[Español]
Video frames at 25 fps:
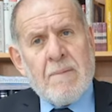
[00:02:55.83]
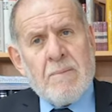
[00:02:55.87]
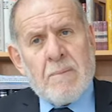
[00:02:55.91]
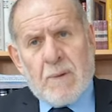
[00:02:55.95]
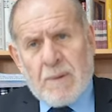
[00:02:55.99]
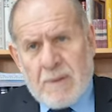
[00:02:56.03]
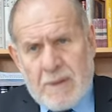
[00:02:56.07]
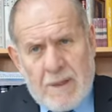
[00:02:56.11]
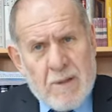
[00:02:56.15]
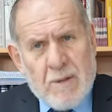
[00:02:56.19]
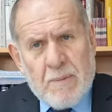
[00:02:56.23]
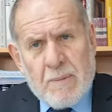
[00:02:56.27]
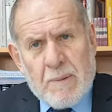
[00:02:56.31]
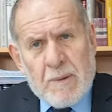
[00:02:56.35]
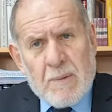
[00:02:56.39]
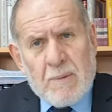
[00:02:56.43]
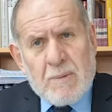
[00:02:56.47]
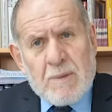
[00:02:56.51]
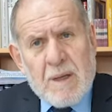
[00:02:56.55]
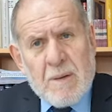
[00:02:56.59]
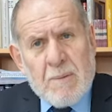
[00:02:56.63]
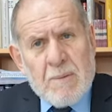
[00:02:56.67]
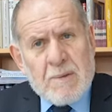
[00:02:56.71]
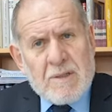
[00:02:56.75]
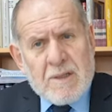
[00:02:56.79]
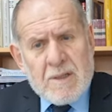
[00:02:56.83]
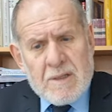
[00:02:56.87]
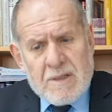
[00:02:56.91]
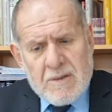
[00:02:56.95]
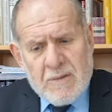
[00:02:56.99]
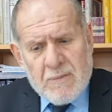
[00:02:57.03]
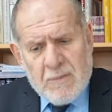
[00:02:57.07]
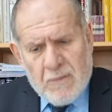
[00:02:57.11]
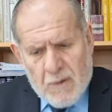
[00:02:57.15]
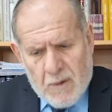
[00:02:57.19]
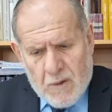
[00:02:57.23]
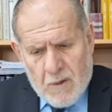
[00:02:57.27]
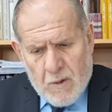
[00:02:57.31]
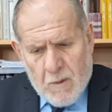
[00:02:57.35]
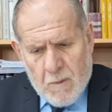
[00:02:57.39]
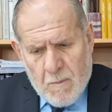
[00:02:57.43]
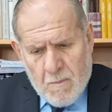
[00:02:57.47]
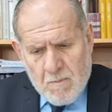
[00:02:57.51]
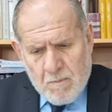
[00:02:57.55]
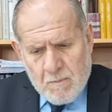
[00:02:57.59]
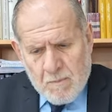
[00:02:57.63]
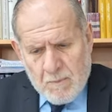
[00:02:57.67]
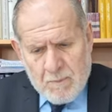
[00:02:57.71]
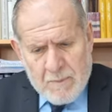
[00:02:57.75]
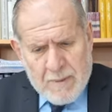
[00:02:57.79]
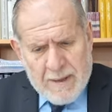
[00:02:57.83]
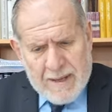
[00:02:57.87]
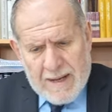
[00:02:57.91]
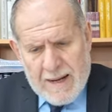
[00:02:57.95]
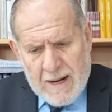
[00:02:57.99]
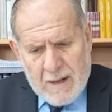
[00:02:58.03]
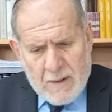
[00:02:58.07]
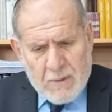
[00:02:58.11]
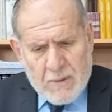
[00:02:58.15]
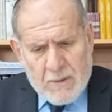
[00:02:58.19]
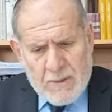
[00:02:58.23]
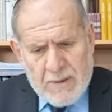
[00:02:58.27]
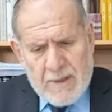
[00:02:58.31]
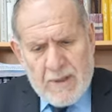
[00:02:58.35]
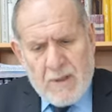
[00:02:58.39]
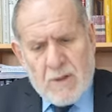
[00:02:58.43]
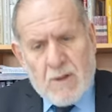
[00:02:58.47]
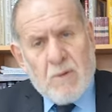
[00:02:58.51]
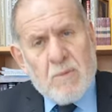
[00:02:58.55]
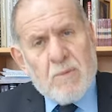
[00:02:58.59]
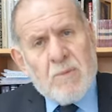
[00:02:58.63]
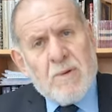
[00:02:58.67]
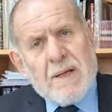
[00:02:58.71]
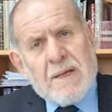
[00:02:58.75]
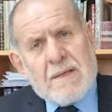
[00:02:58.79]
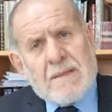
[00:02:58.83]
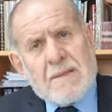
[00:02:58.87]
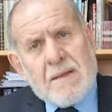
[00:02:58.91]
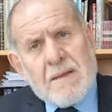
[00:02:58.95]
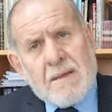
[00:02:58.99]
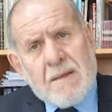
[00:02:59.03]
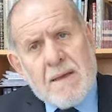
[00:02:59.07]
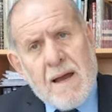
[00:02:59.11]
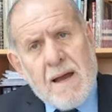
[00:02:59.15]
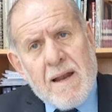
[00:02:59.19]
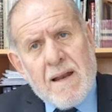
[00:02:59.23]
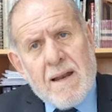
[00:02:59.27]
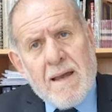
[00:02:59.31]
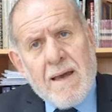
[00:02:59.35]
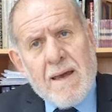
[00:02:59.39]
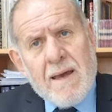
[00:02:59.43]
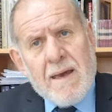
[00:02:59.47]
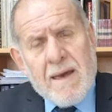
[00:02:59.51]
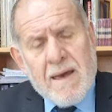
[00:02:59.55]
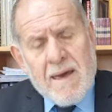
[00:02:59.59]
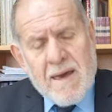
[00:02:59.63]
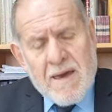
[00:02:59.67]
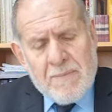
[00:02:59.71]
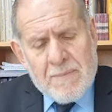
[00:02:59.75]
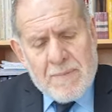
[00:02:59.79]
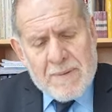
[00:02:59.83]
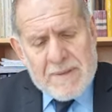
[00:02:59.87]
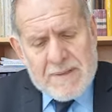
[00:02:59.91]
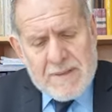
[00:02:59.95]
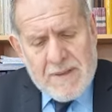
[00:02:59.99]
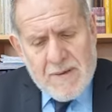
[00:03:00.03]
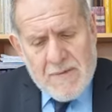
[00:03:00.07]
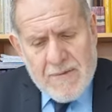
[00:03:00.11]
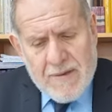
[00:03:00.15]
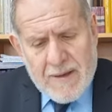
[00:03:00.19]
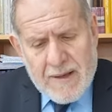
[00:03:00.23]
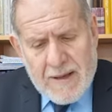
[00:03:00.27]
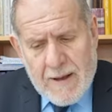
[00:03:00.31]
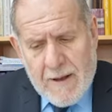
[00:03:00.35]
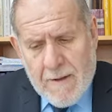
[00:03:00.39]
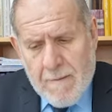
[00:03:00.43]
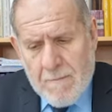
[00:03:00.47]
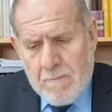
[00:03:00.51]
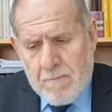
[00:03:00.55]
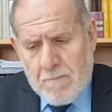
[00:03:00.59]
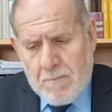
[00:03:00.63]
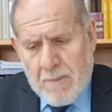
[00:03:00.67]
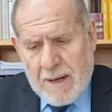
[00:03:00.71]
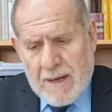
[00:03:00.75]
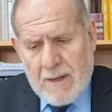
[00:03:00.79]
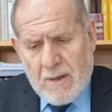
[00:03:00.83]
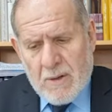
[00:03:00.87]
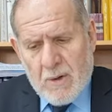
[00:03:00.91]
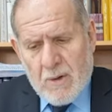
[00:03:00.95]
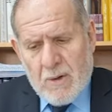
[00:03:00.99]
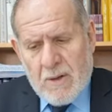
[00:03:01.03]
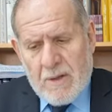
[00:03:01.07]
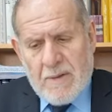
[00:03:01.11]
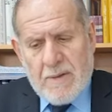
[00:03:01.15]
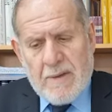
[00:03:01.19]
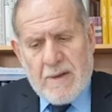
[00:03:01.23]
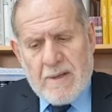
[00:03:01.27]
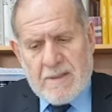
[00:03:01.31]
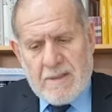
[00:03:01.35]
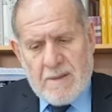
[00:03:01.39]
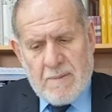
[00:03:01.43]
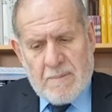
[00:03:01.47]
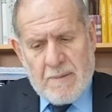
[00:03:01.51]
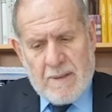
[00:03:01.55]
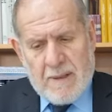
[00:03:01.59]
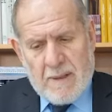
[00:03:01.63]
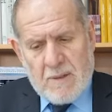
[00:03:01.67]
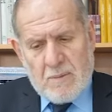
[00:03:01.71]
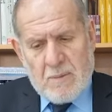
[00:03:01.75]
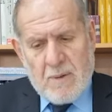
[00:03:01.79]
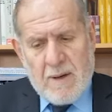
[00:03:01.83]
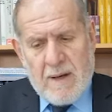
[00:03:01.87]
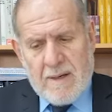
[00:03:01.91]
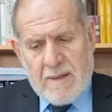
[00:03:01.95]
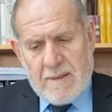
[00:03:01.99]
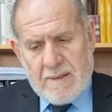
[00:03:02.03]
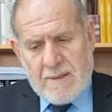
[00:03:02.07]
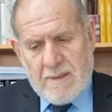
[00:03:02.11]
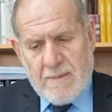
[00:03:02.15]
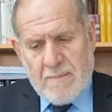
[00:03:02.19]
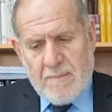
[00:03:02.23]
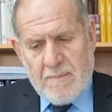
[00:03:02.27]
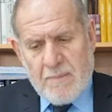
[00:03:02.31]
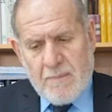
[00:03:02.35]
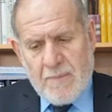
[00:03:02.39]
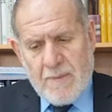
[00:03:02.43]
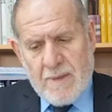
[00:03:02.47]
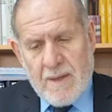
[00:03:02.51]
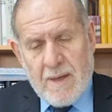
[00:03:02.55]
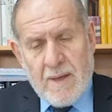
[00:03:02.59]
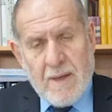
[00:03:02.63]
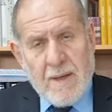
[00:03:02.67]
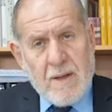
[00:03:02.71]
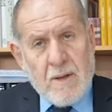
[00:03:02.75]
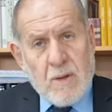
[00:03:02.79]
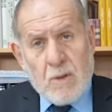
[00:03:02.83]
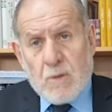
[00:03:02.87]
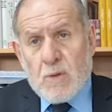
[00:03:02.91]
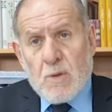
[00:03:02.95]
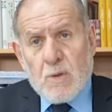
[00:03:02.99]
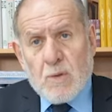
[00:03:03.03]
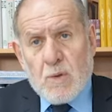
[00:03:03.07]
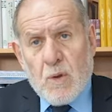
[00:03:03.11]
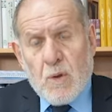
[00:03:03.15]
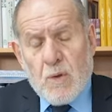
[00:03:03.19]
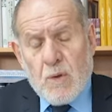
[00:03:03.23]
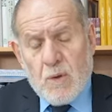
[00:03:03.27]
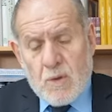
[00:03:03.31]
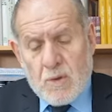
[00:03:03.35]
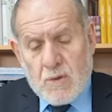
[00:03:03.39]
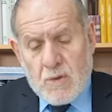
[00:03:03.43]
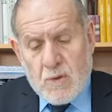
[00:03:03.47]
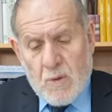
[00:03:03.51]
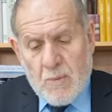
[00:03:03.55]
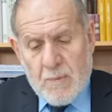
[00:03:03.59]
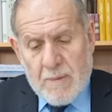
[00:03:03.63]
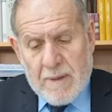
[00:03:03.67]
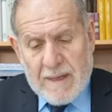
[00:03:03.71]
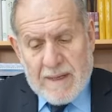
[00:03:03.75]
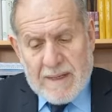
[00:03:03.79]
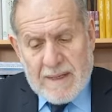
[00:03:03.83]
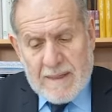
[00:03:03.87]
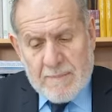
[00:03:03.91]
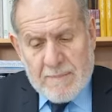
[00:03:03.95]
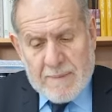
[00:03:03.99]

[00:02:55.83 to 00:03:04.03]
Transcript: ¿Por qué nos preguntamos el Seforno ve el arco iris como una señal específica para los líderes espirituales? ¿No son todos los hombres